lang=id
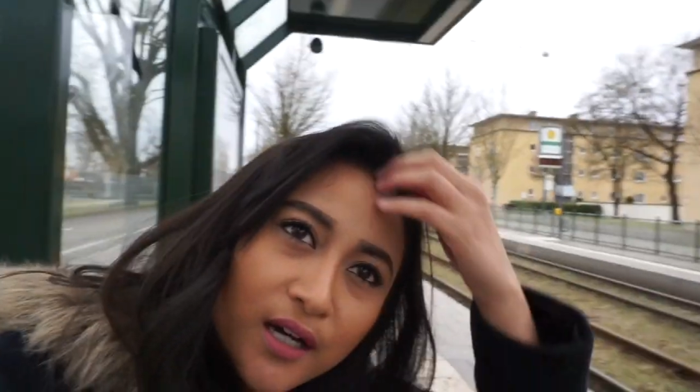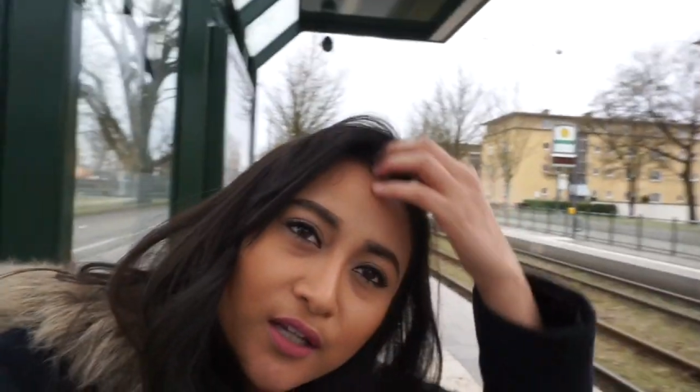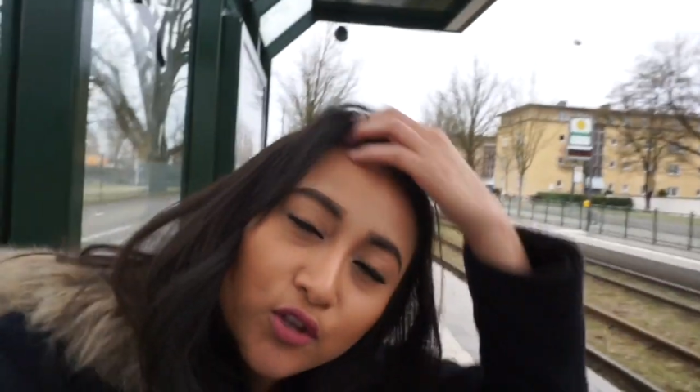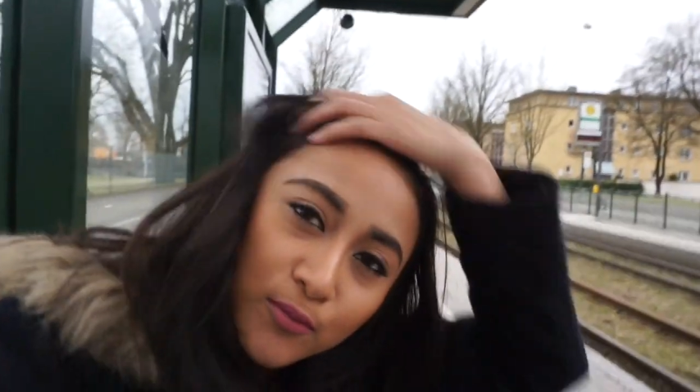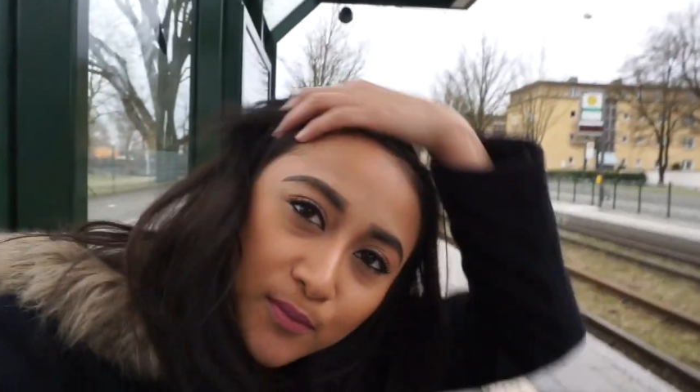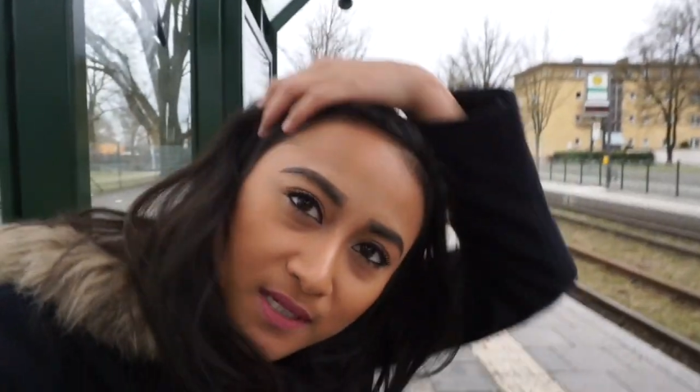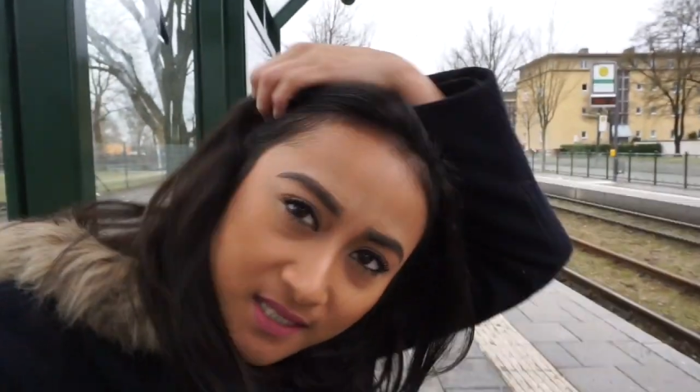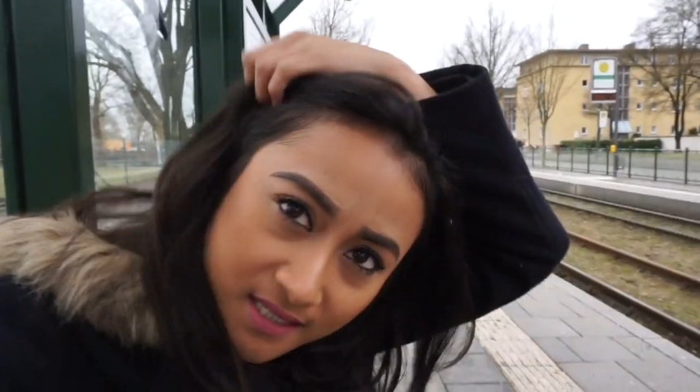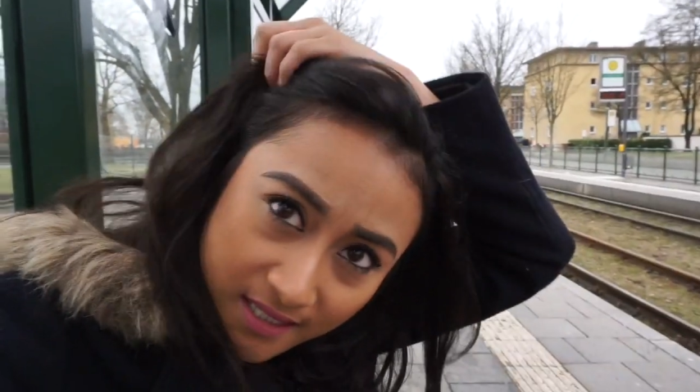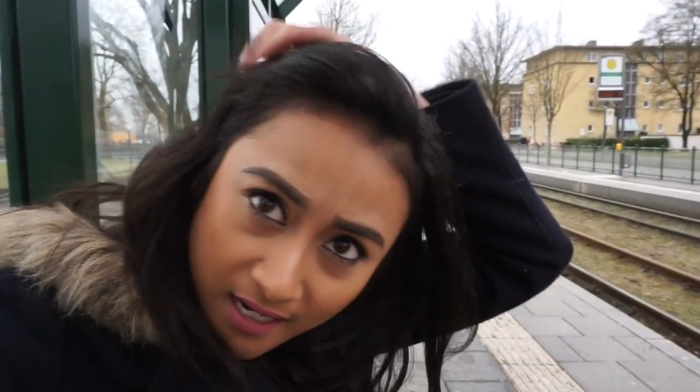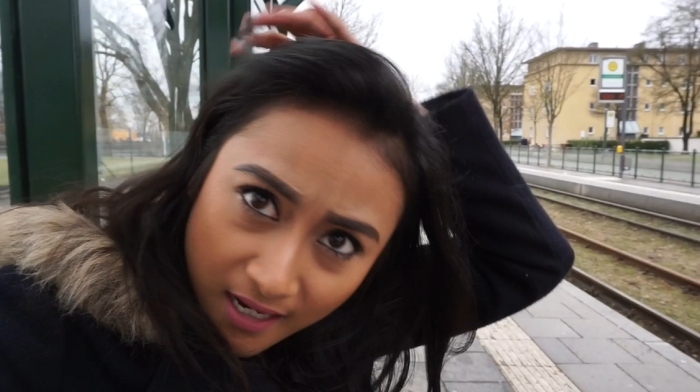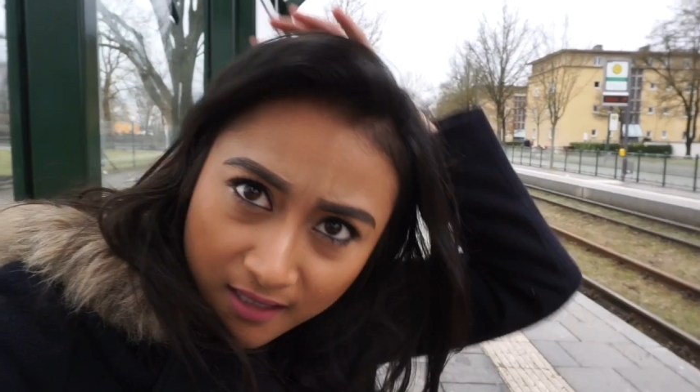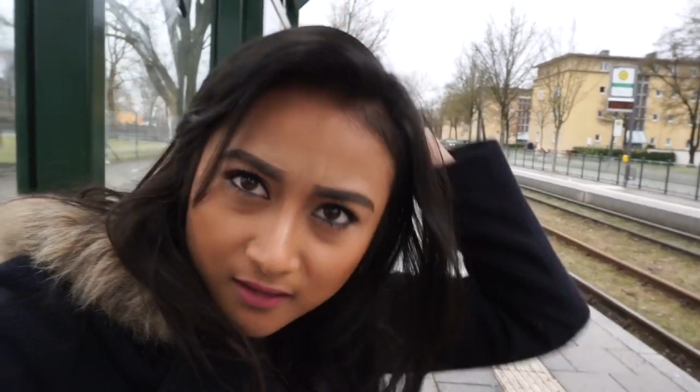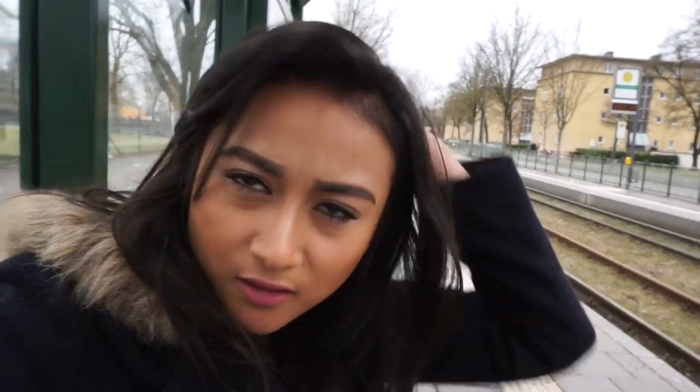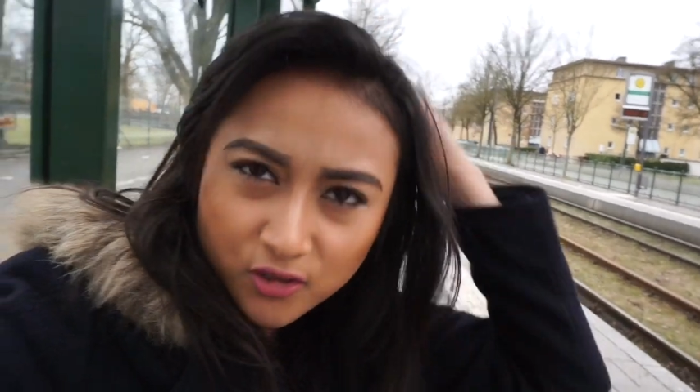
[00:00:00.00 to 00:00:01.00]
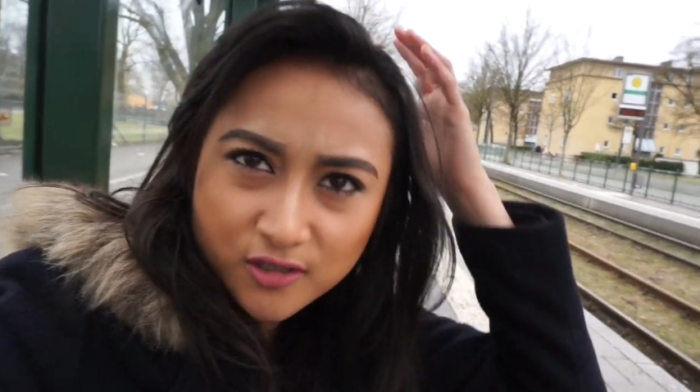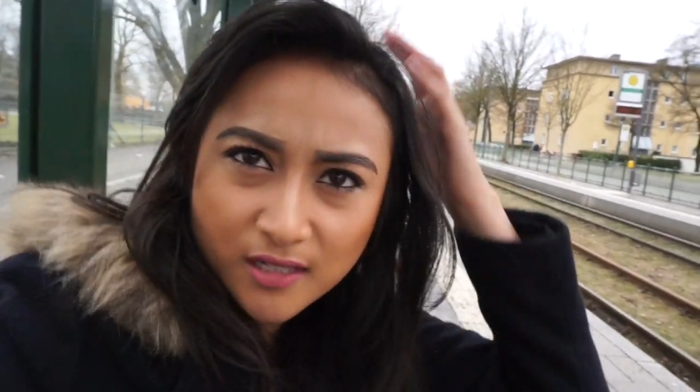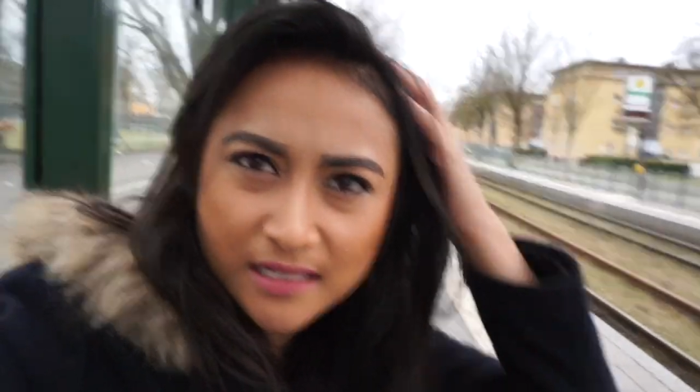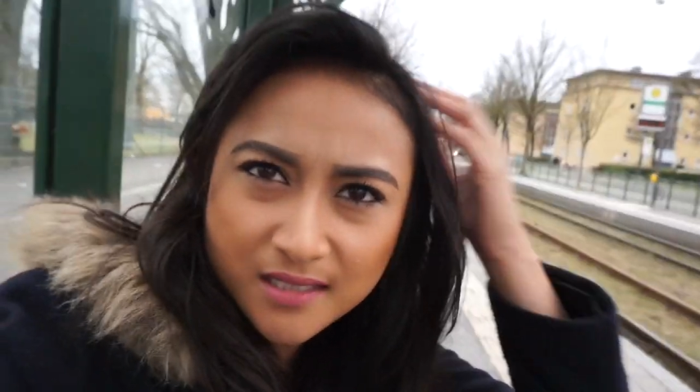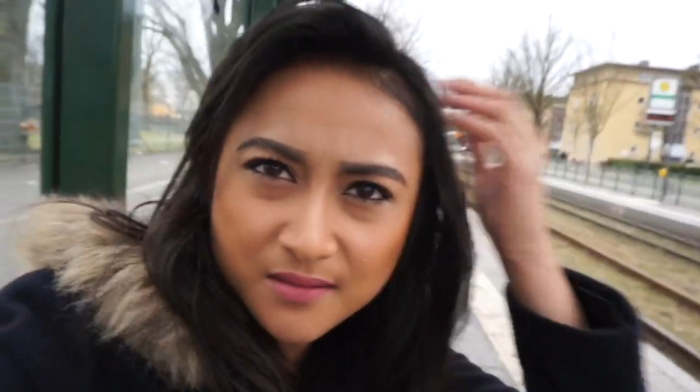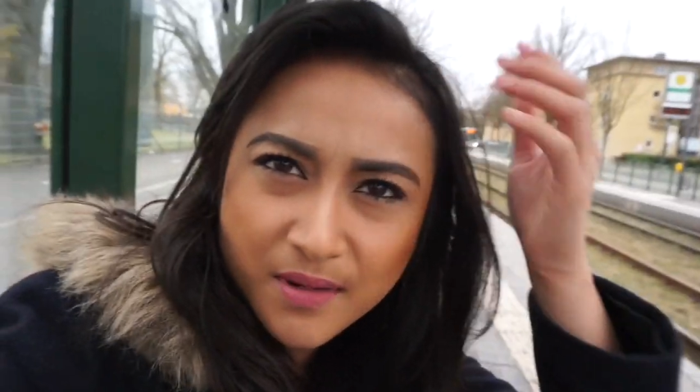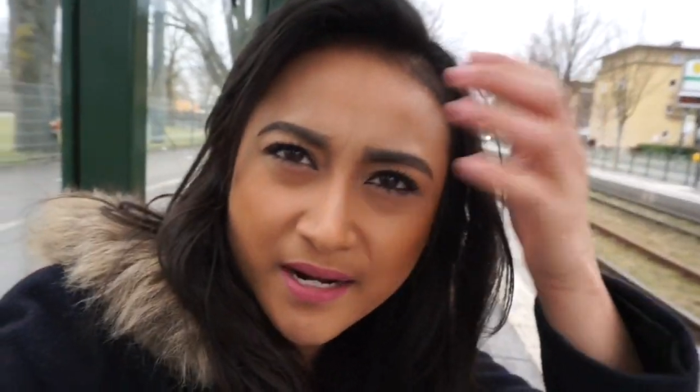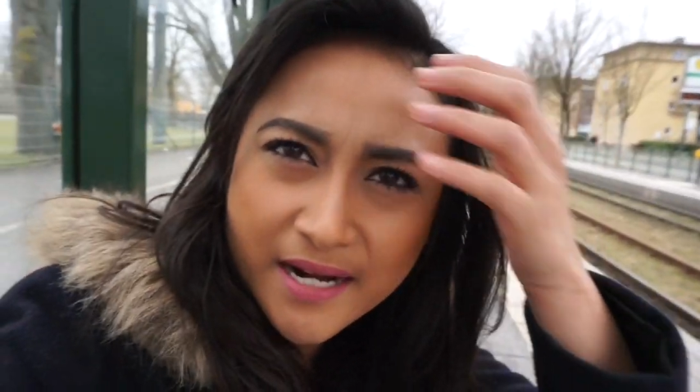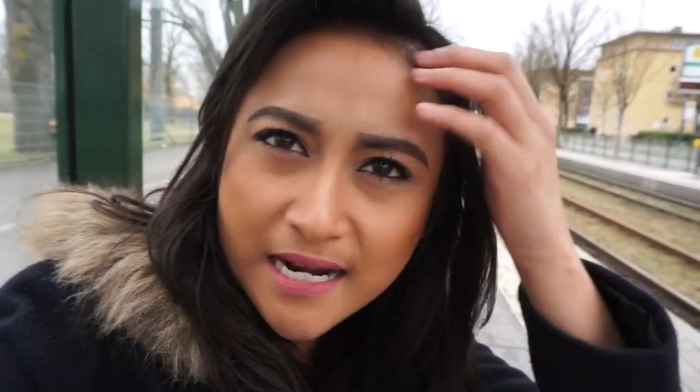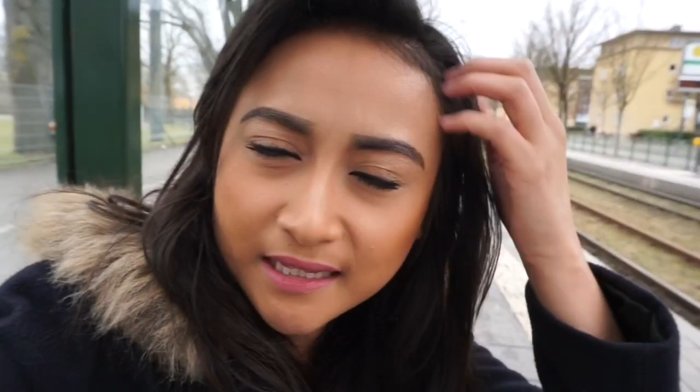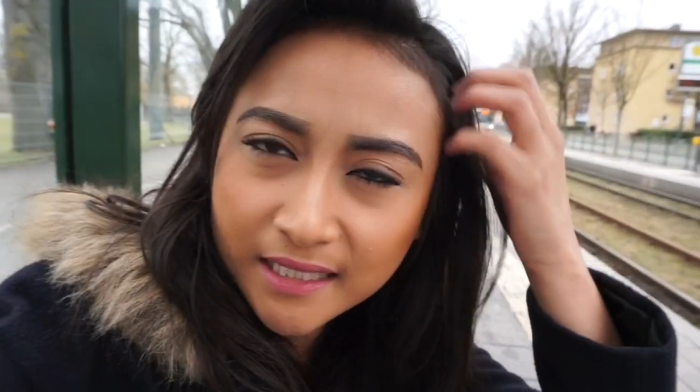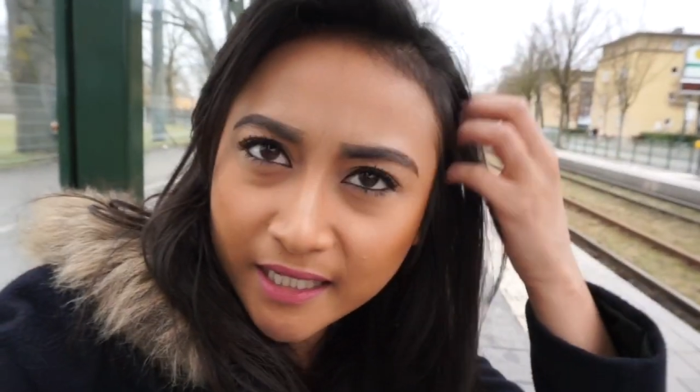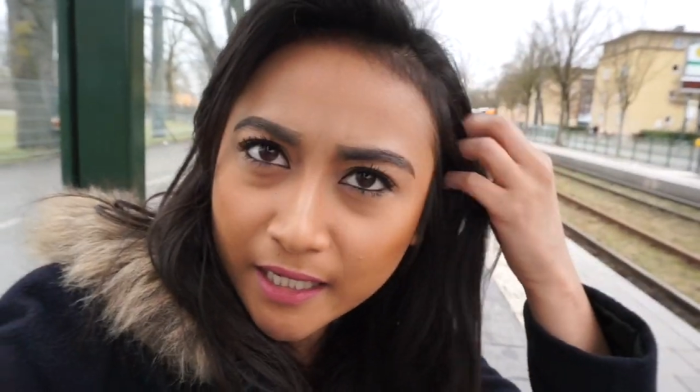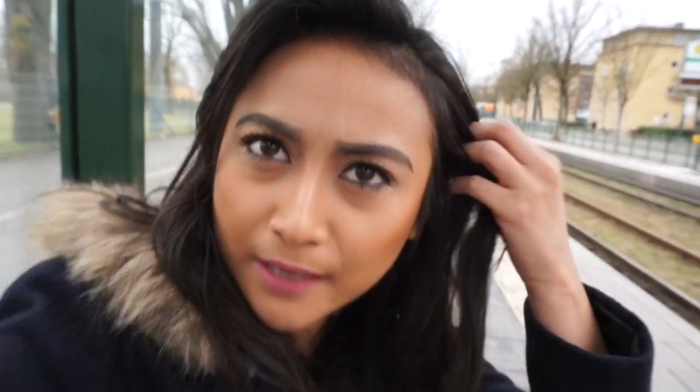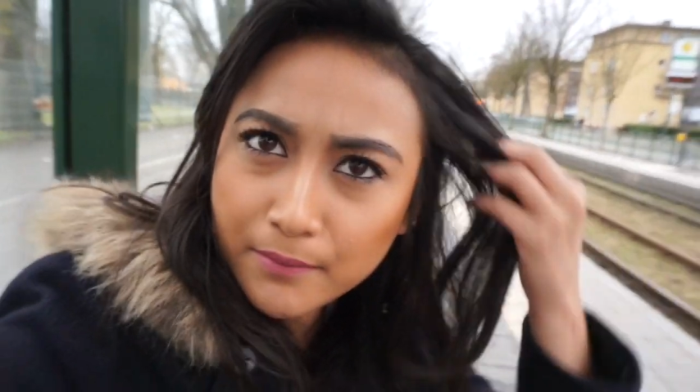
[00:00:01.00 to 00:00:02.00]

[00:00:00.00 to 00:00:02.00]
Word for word: itu busnya atau strasenbannya datangnya